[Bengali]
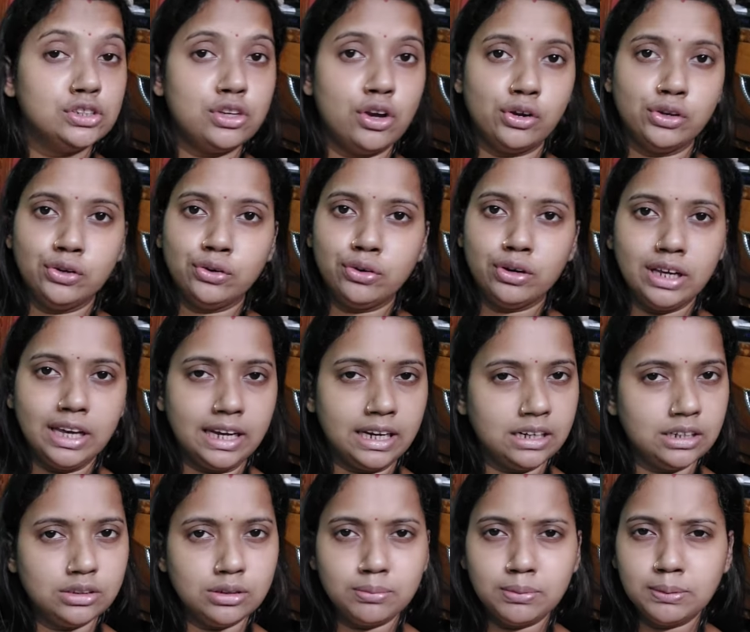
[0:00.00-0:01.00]
জয়নগরে
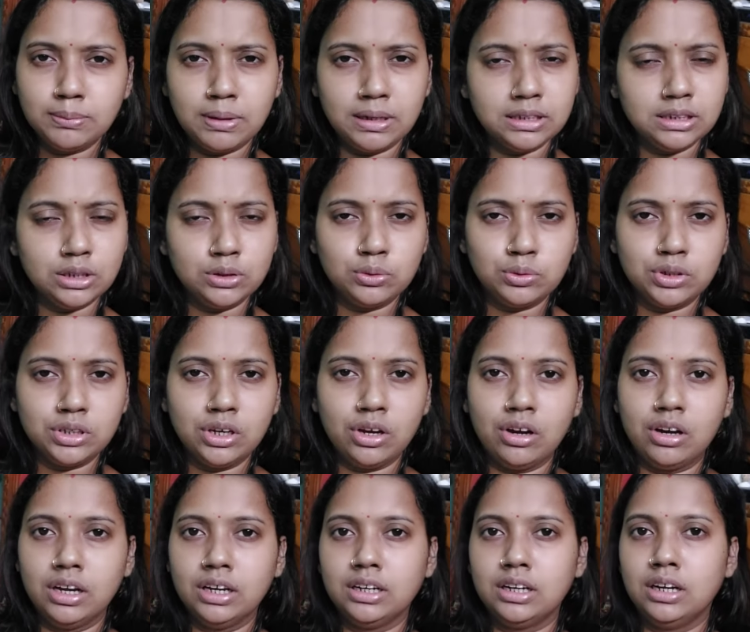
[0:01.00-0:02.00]
এখানে তো আমার বাড়িতে রুটি
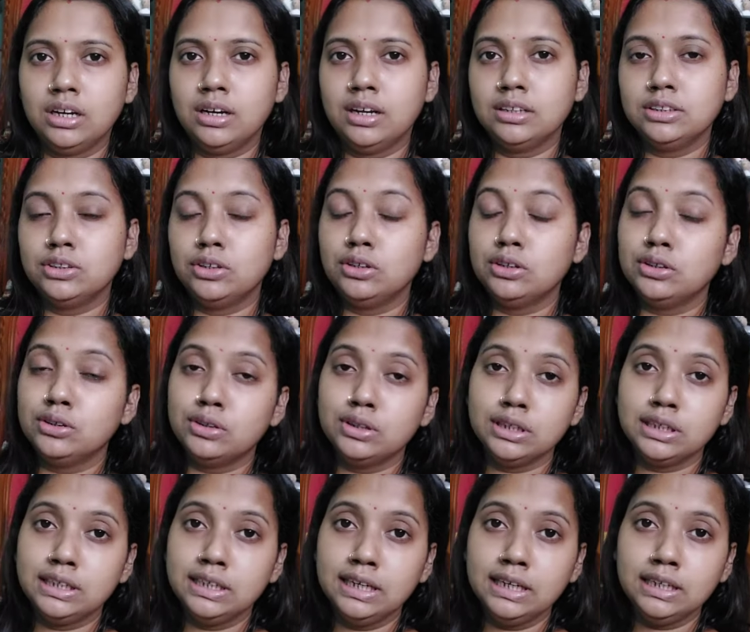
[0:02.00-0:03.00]
হয় না আর
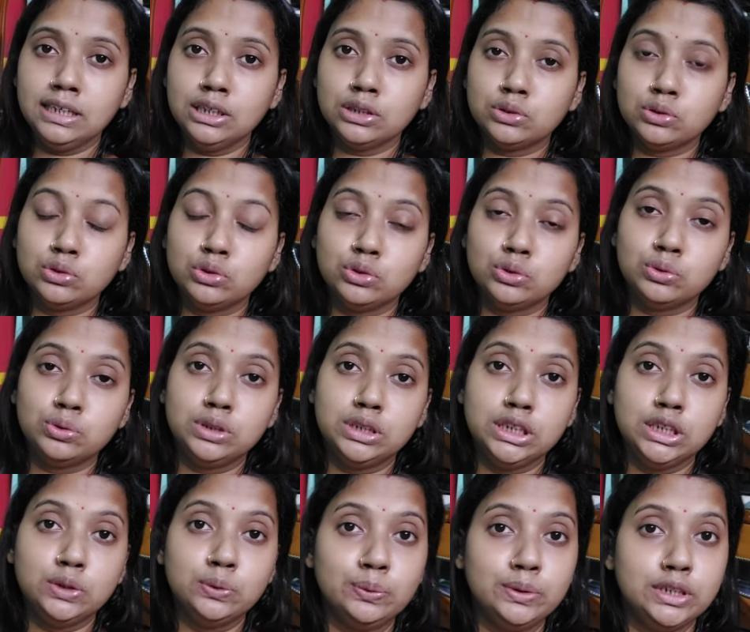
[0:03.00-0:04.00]
জয়নগরে গিয়ে না শুধু
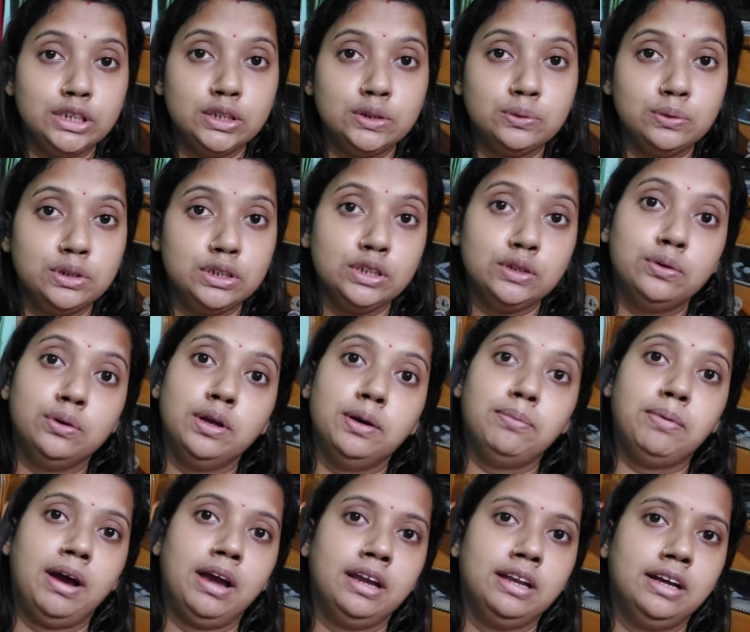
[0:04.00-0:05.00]
রুটি রুটি রুটি করে
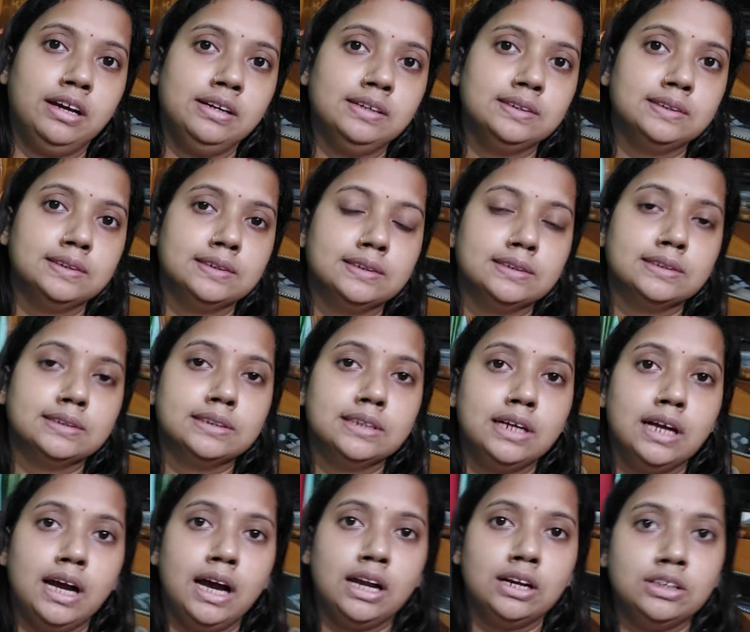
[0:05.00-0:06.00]
না
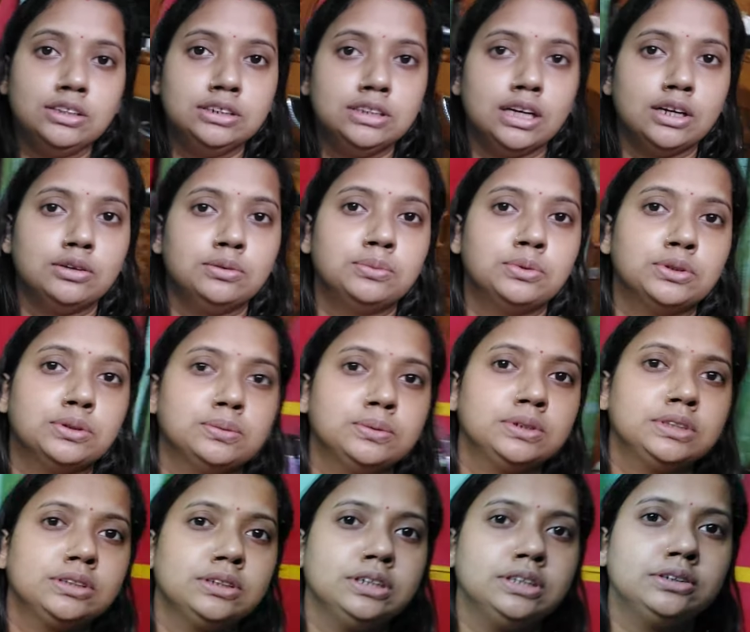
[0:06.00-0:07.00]
আর হয়েছে যে এখন বসে
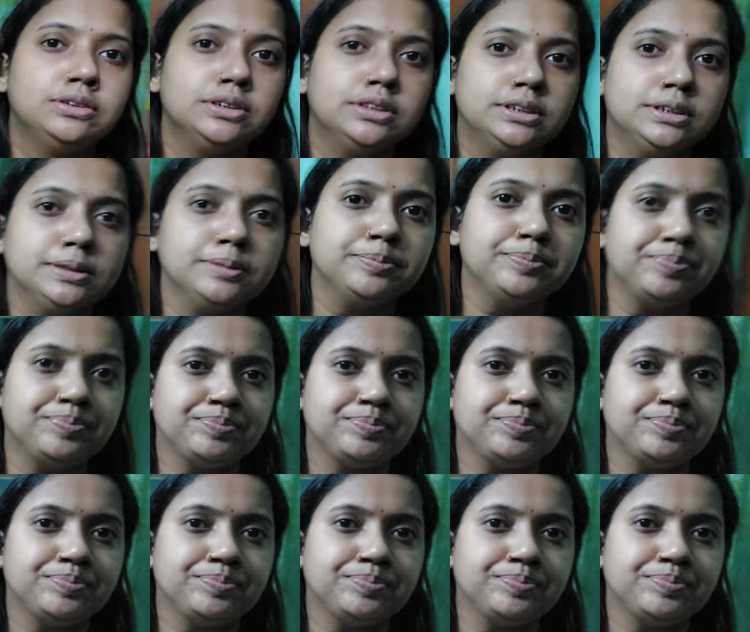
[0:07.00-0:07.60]
বসে কী করছে